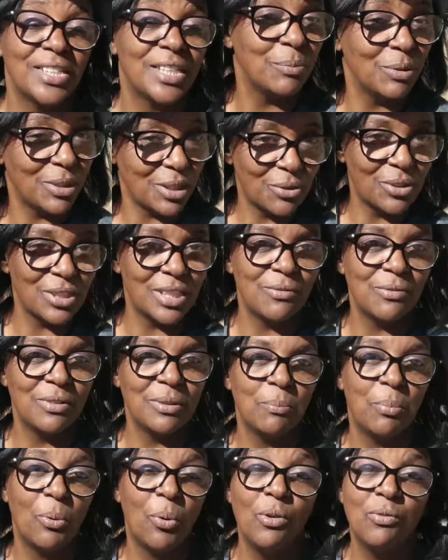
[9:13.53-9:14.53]
Tem muita coisa
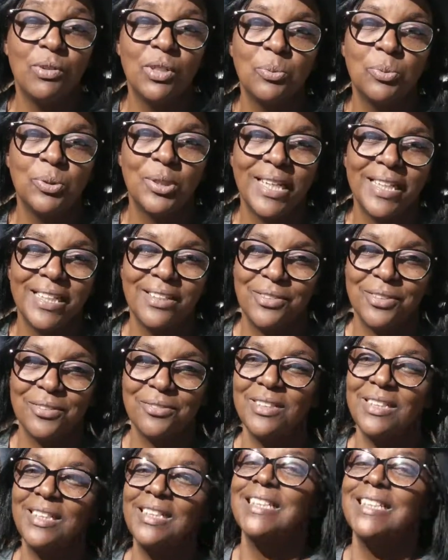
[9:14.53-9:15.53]
boa vindo por aí, viu?
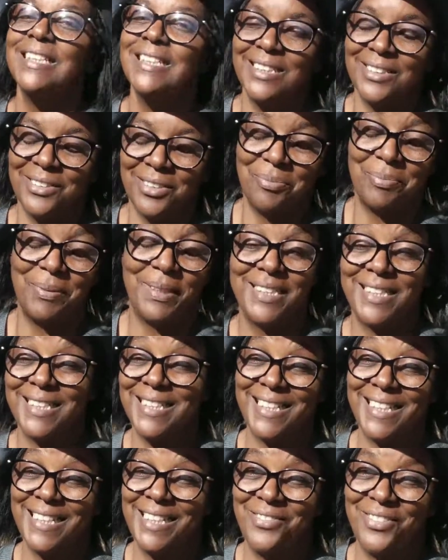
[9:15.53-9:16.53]
Surpresas
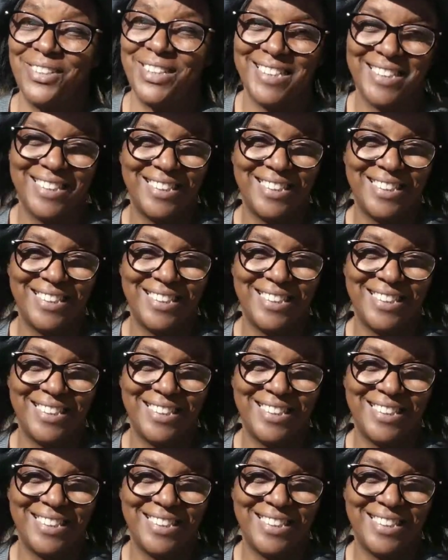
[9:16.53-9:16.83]
incríveis.